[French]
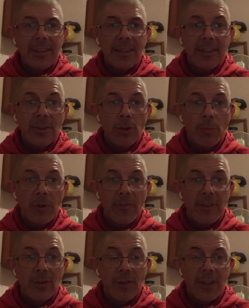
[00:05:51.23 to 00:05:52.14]
année
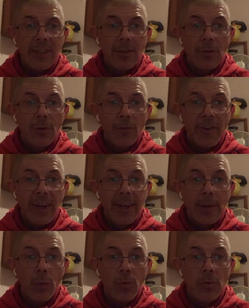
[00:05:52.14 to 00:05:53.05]
2024 d'en faire
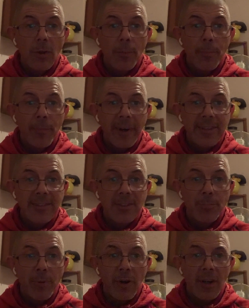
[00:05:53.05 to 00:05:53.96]
un compte
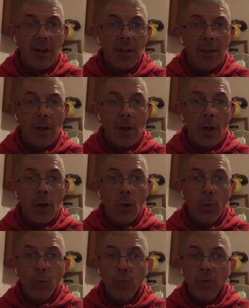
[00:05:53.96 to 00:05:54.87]
principal
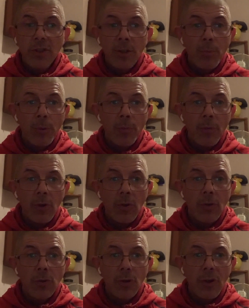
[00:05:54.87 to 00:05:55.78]
ou tout
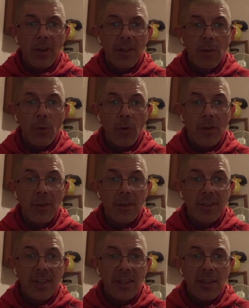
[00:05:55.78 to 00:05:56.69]
simplement de la
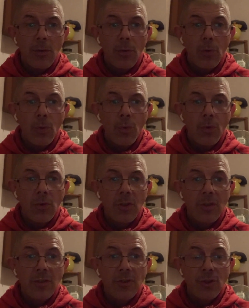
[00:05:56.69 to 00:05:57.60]
l'accorder en
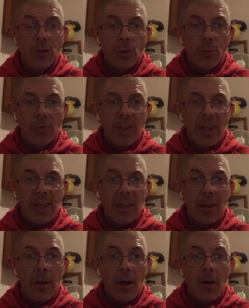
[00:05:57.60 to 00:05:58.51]
compte
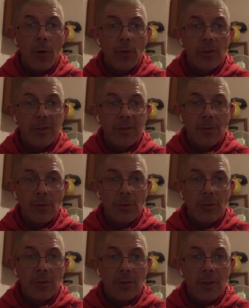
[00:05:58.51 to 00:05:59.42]
secondaire en
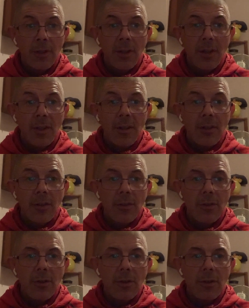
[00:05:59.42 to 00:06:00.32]
attendant,
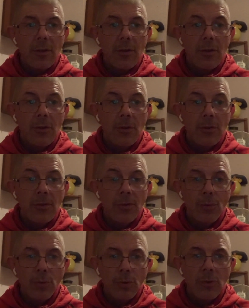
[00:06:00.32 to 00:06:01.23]
euh, en
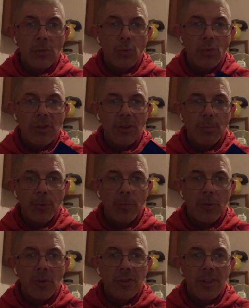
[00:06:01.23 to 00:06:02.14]
attendant tout
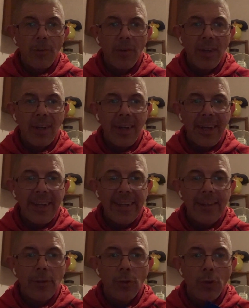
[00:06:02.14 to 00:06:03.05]
simplement d'avoir
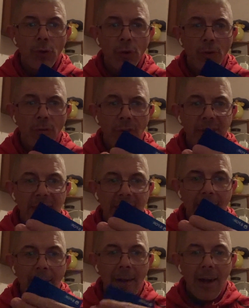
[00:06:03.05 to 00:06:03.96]
les nouveautés.
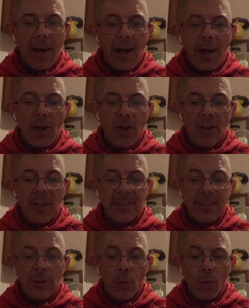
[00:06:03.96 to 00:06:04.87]
Alors,
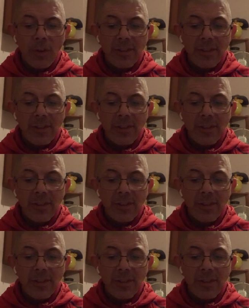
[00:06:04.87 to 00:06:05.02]
ces trois